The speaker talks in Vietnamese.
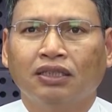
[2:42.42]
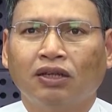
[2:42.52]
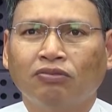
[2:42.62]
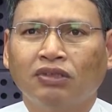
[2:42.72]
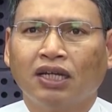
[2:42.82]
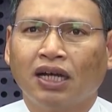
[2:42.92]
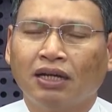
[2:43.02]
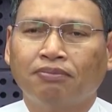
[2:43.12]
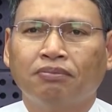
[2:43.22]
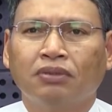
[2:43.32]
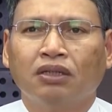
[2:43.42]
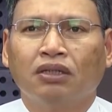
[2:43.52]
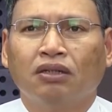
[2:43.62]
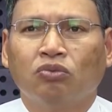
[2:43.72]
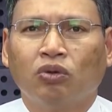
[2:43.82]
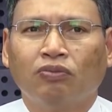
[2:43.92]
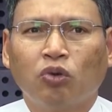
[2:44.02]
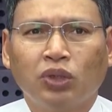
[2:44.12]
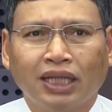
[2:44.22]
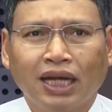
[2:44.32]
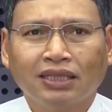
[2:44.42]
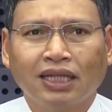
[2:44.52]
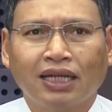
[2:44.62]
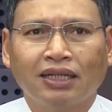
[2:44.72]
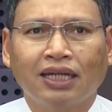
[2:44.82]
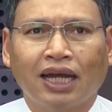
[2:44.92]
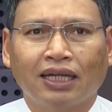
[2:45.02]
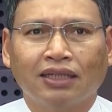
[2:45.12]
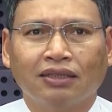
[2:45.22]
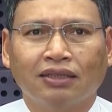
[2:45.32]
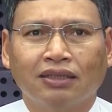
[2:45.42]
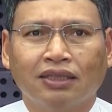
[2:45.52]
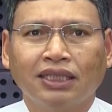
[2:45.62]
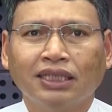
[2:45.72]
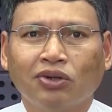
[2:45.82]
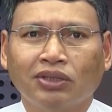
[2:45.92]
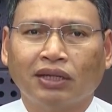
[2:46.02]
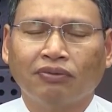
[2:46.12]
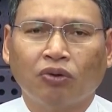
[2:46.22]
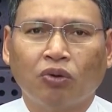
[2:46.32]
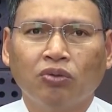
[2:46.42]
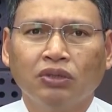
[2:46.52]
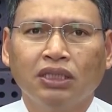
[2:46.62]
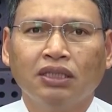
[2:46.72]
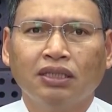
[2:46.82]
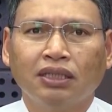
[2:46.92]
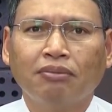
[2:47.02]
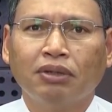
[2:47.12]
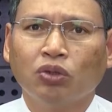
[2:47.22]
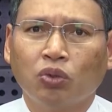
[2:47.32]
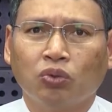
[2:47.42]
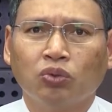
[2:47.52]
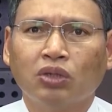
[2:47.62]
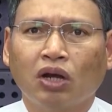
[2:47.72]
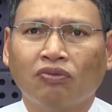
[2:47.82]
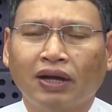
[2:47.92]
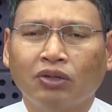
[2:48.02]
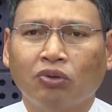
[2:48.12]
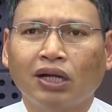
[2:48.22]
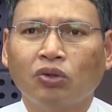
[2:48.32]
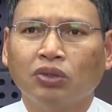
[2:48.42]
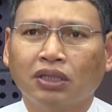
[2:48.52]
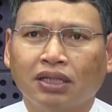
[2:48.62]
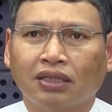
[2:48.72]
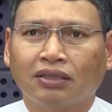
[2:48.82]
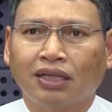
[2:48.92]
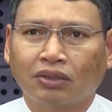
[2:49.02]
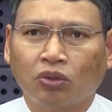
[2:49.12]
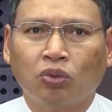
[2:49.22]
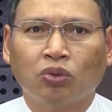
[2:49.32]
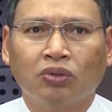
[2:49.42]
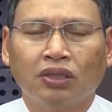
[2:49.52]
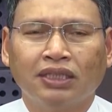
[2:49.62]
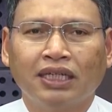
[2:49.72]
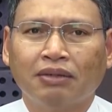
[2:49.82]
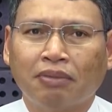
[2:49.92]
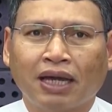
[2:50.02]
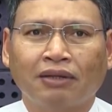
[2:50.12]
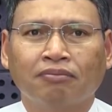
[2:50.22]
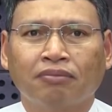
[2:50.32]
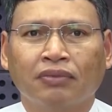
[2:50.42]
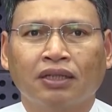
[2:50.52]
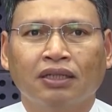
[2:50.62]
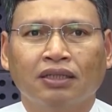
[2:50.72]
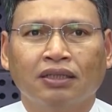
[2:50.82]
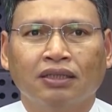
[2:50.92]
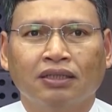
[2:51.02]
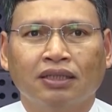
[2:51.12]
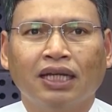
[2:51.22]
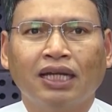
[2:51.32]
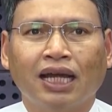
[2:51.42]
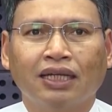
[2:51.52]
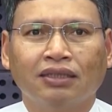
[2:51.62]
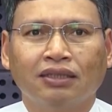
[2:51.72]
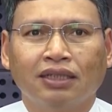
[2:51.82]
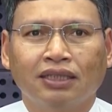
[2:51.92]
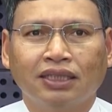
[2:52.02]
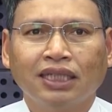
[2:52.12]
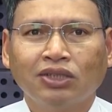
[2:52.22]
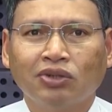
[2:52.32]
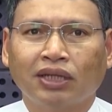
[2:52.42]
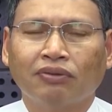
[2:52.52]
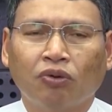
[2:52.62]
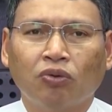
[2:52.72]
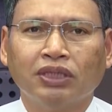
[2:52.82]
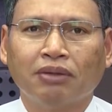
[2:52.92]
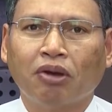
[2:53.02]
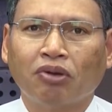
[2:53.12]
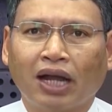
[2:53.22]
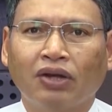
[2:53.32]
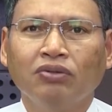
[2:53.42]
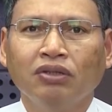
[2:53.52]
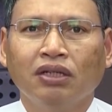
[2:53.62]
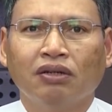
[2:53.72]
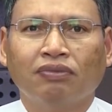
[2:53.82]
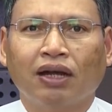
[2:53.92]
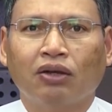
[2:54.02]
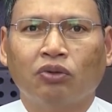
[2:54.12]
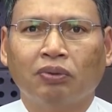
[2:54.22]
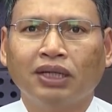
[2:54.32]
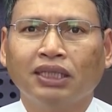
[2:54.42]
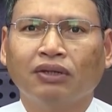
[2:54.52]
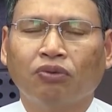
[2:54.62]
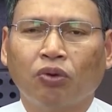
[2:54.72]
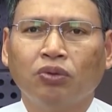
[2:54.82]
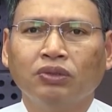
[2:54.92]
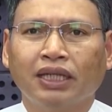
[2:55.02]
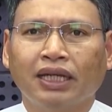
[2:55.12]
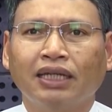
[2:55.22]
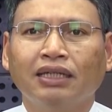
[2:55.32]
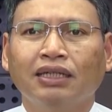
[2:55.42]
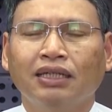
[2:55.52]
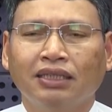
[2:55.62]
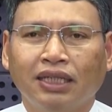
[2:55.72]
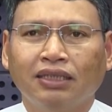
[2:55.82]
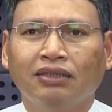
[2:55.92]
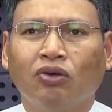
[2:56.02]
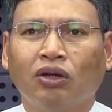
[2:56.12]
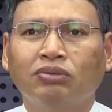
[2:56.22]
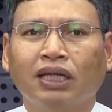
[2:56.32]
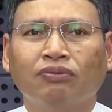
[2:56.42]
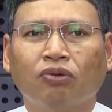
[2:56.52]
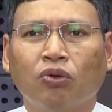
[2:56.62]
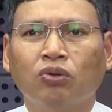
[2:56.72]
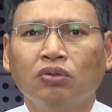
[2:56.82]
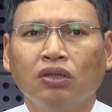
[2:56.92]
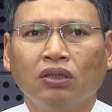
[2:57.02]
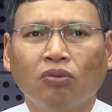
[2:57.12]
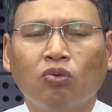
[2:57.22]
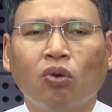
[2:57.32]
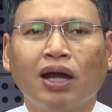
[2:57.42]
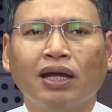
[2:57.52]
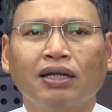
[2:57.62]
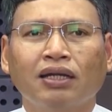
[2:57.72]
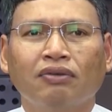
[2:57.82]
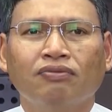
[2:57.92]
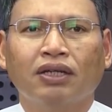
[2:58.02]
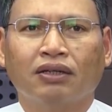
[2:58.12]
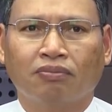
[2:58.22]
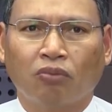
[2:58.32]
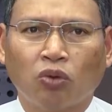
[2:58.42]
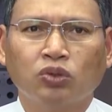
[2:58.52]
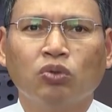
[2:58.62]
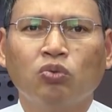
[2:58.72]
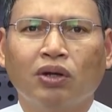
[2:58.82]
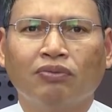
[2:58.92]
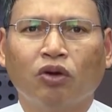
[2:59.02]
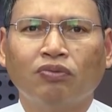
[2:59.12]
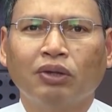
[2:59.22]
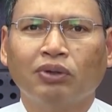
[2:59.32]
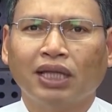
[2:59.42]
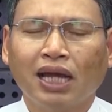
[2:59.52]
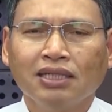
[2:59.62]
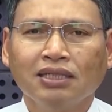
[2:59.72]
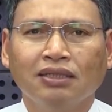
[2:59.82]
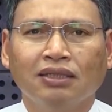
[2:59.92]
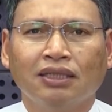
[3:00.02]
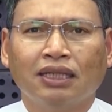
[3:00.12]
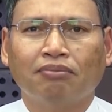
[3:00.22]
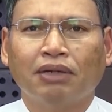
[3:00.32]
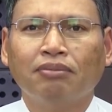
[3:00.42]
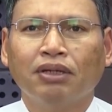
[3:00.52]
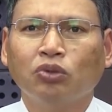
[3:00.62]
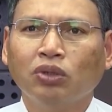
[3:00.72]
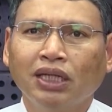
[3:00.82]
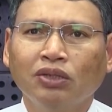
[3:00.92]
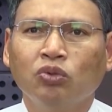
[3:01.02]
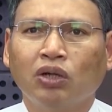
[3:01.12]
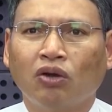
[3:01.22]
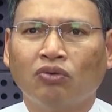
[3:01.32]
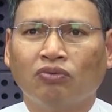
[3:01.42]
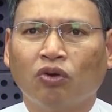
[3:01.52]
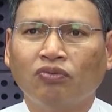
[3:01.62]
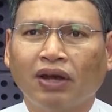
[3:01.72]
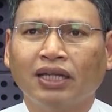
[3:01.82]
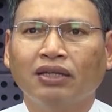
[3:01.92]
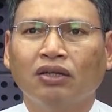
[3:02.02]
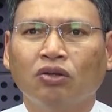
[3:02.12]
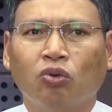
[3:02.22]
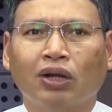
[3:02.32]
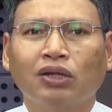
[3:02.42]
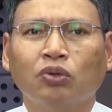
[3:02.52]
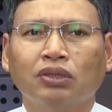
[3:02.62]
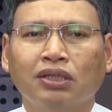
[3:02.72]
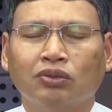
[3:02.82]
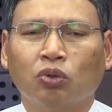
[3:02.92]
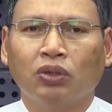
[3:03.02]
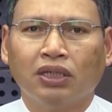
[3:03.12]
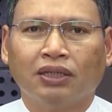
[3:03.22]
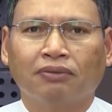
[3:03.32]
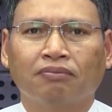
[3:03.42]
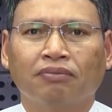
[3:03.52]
Trong trường hợp nguồn vốn ủy thác sang ngân hàng chính sách xã hội thành phố chưa đáp ứng đủ nhu cầu vay của các đối tượng đặc thù trên địa bàn thì ngân hàng chính sách xã hội thành phố sẽ báo cáo và ủy ban nhân thành phố sẽ trình hội đồng thành phố thông qua việc bổ sung nguồn vốn vay ủy thác nhằm đáp ứng tốt nhất nhu cầu vốn vay của các đối tượng thụ hưởng